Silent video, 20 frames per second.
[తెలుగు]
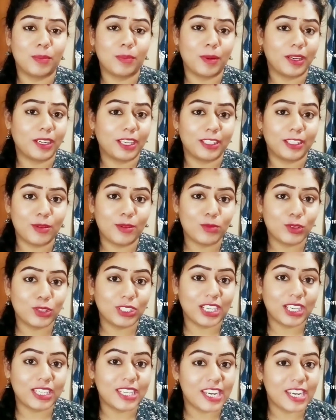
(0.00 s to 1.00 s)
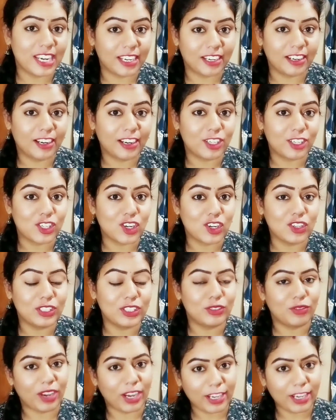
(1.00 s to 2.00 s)
చెప్పాను కదా ముందుగానే నేను ఇంట్రడక్షన్లో
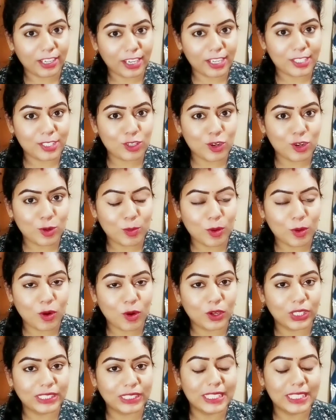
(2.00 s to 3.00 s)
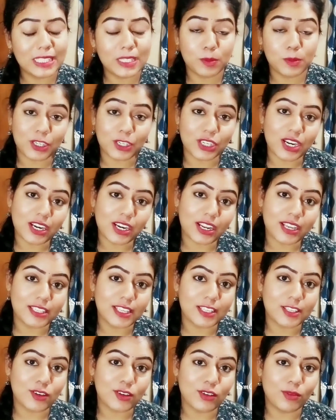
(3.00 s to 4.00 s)
ఇది వైట్ రైస్లోకి బాగుంటుంది స్పెషల్
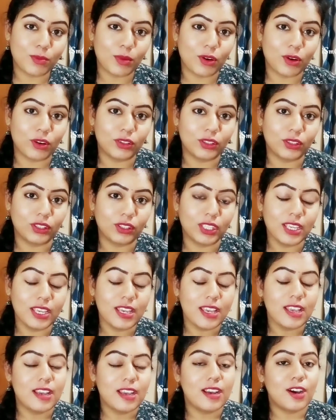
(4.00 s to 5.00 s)
రైసెస్లోకి బాగుంటుంది